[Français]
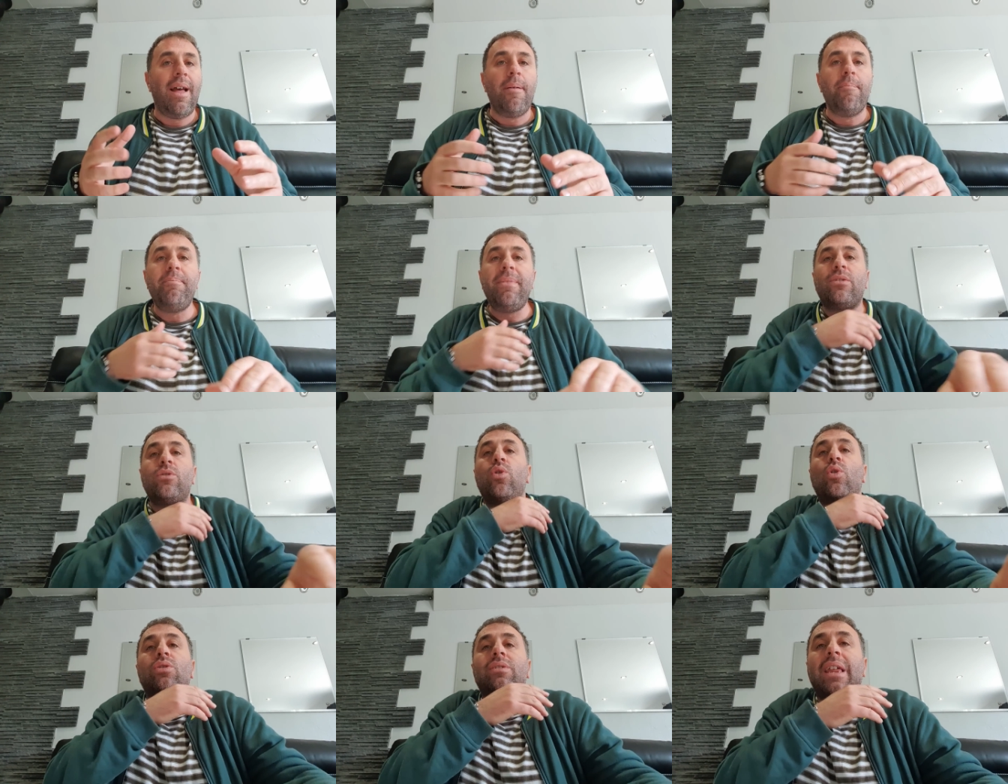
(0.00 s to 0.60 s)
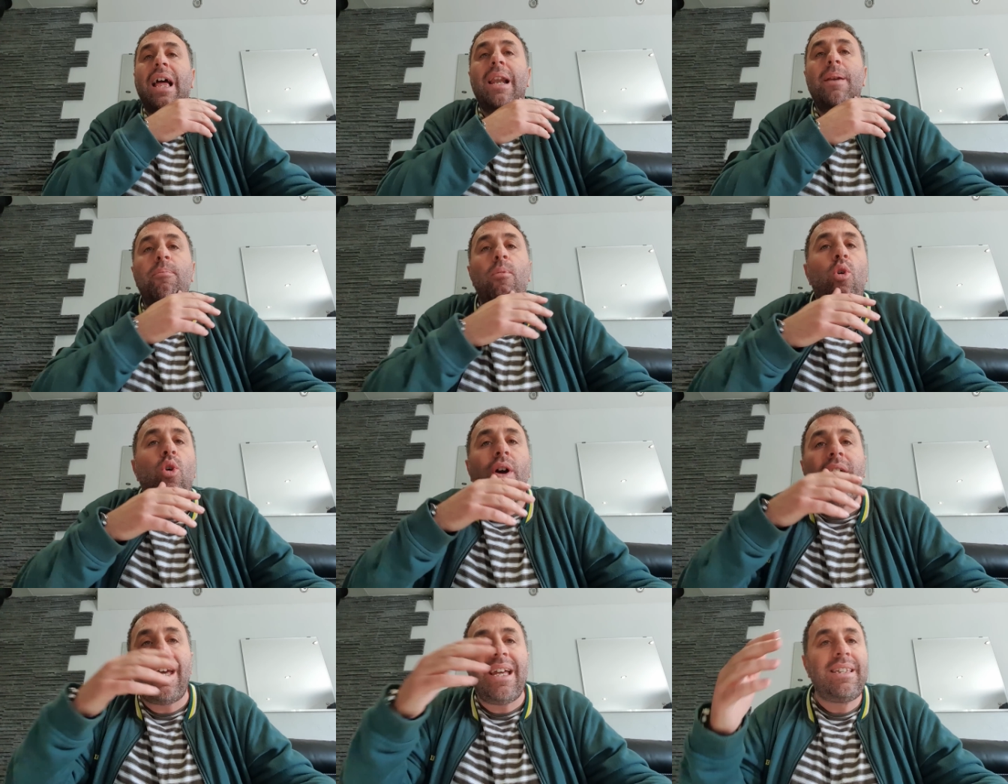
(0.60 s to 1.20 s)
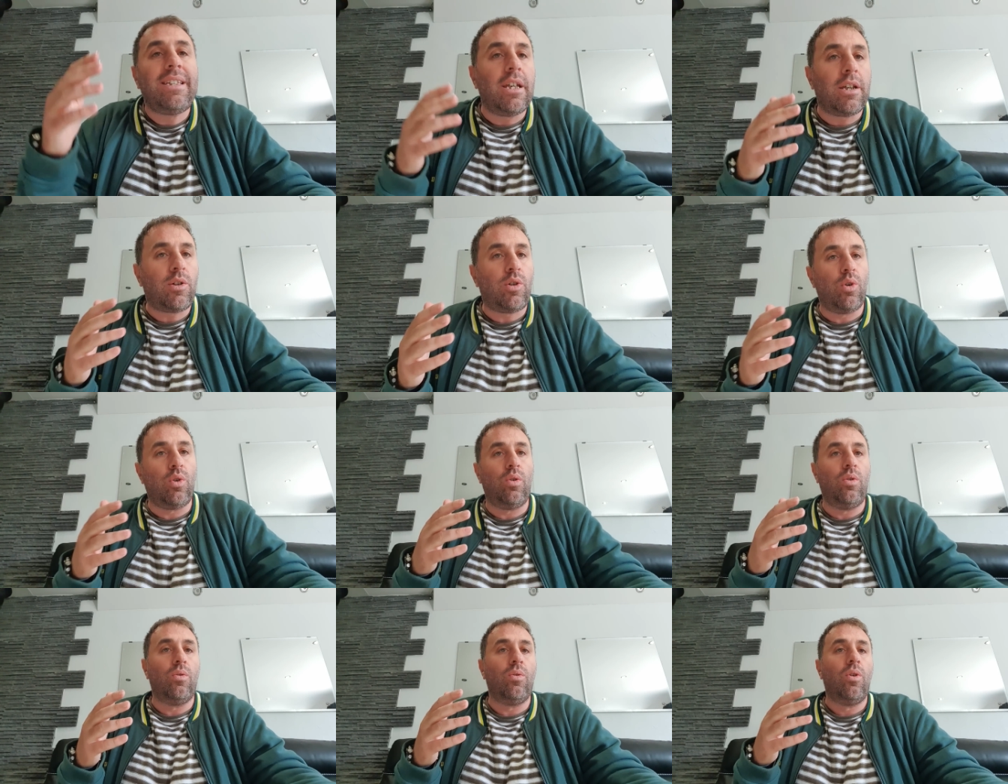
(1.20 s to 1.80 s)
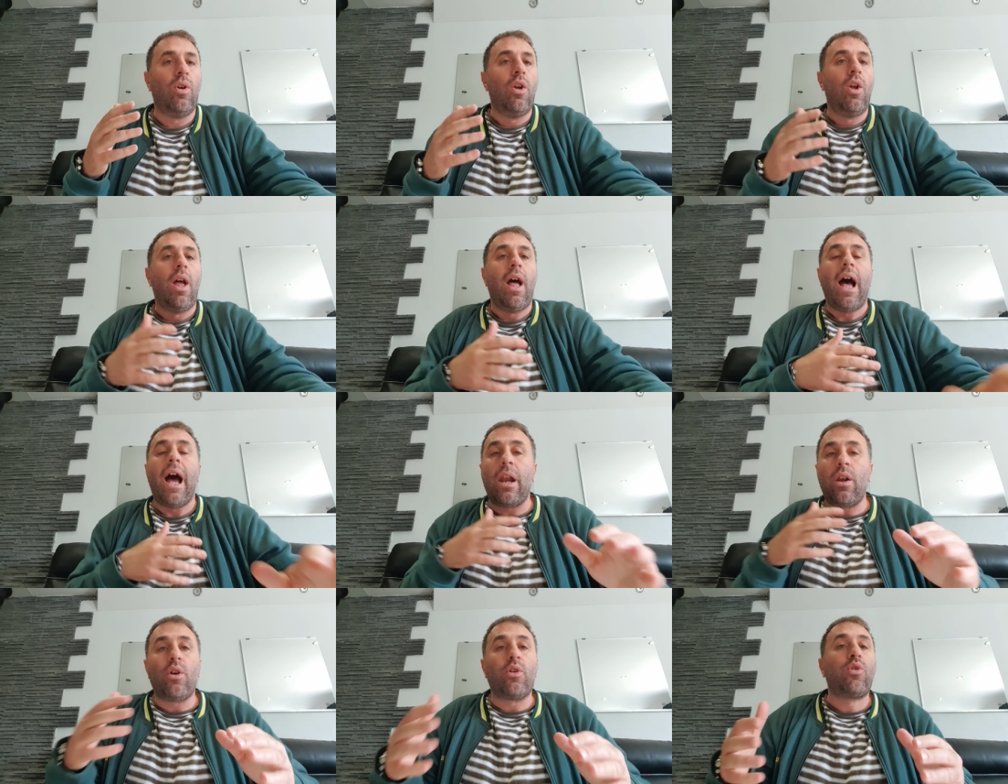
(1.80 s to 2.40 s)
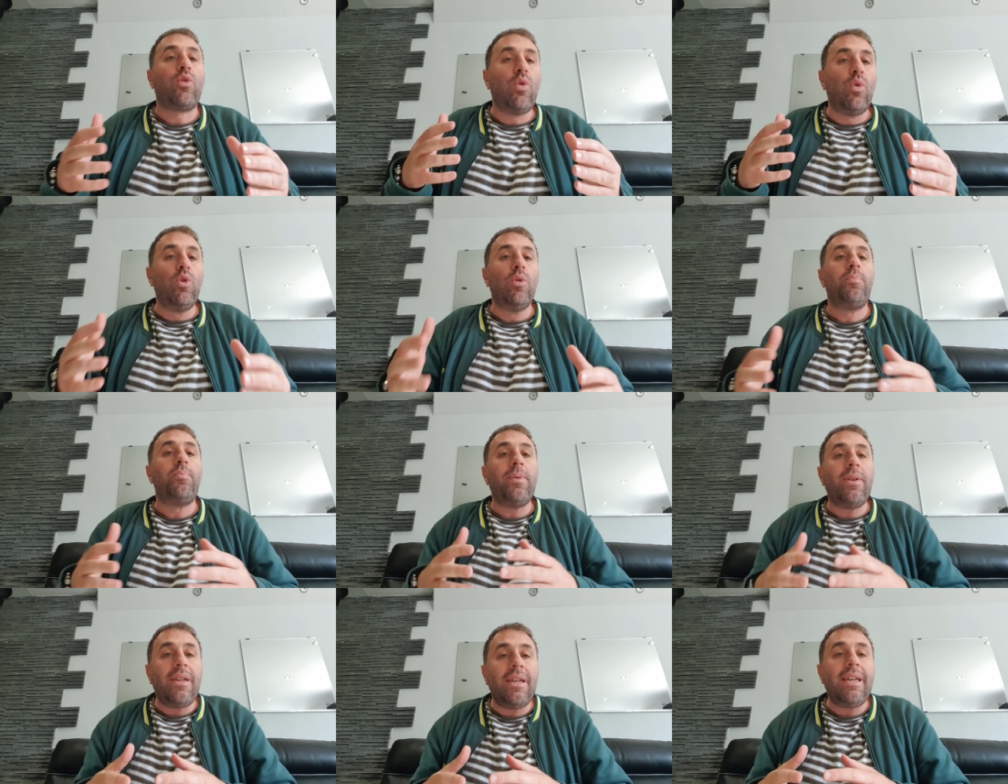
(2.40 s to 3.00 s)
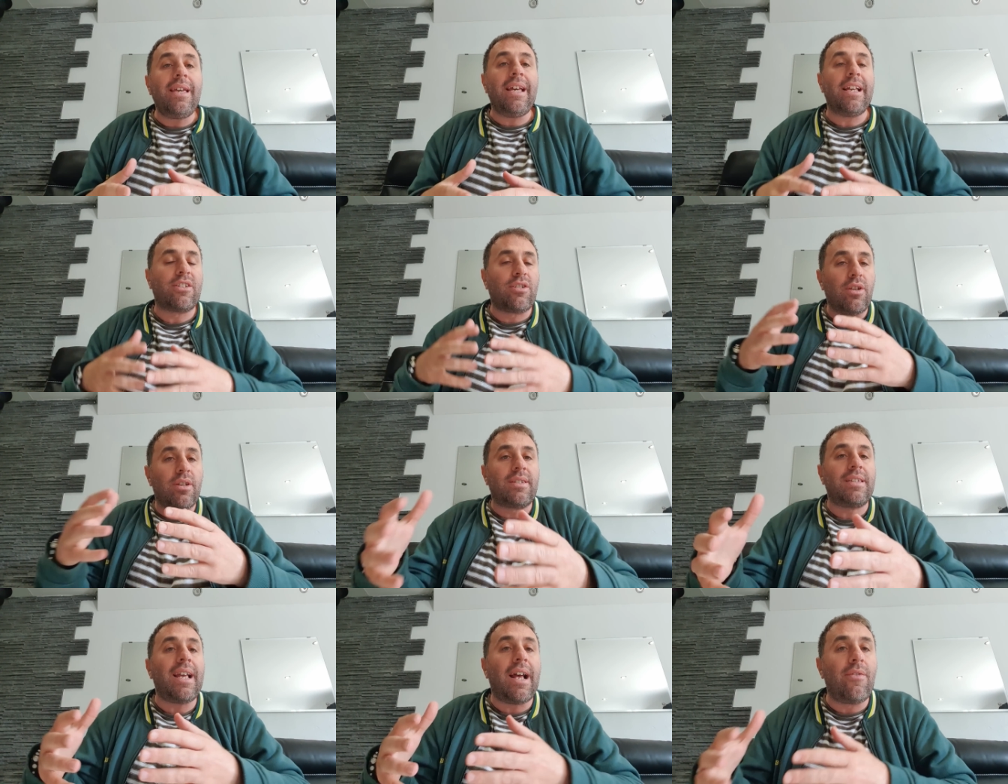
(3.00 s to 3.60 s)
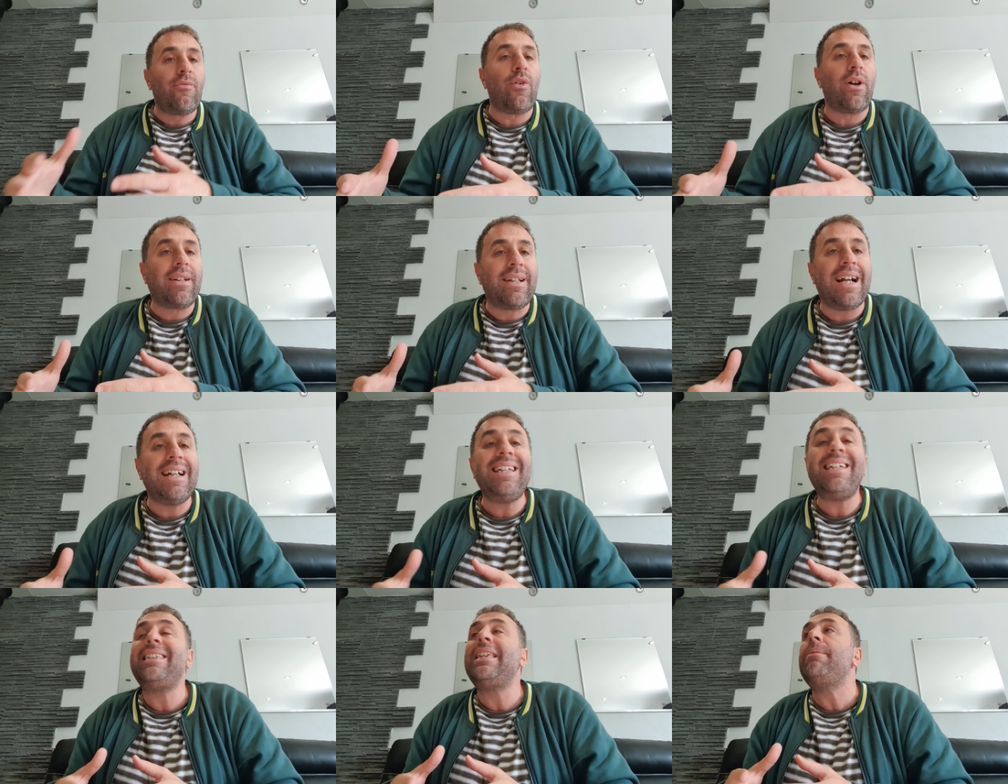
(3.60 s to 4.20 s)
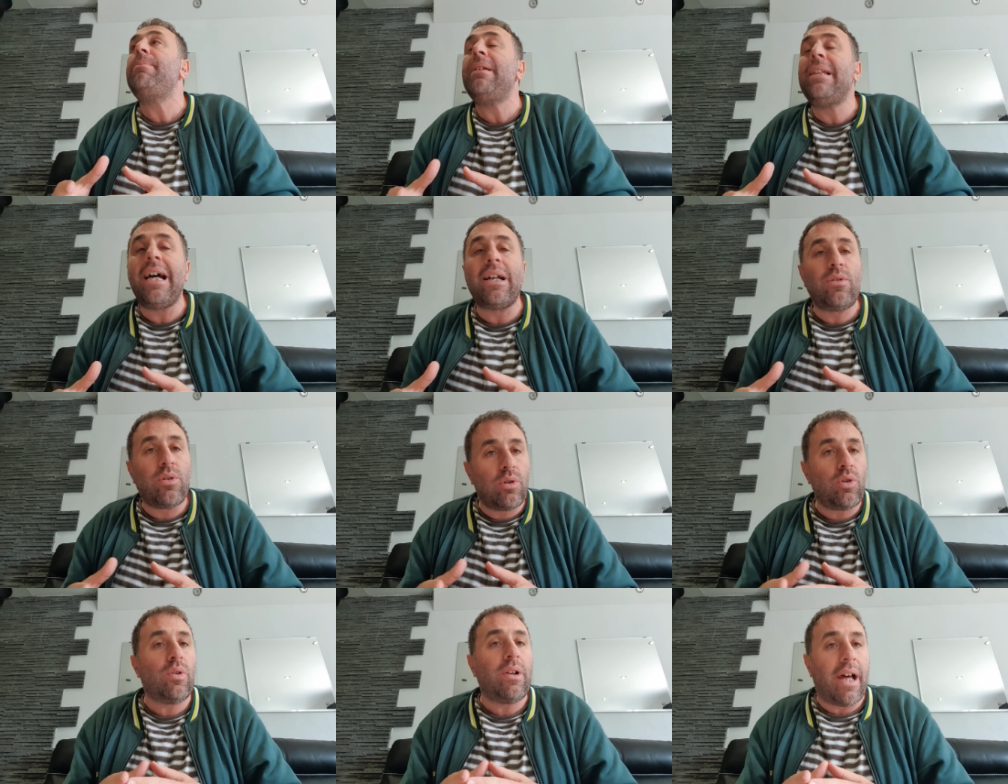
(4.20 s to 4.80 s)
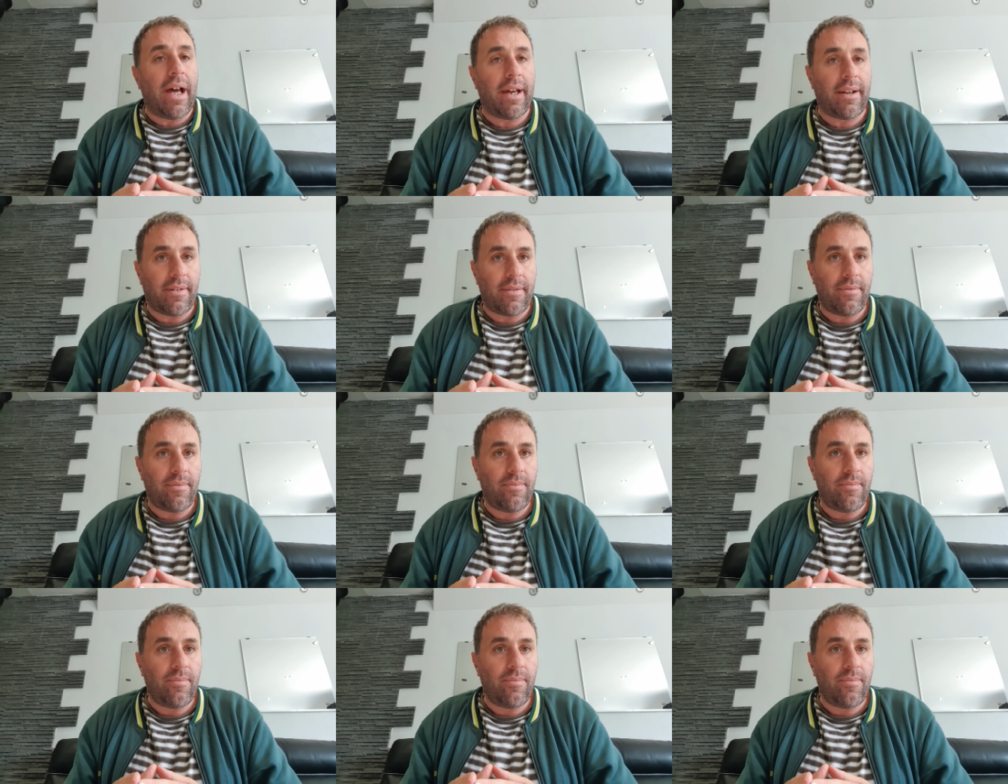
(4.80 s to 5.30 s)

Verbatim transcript: mais totalement ridicules, alors que le pays est censé avoir gagné 10 milliards de dollars.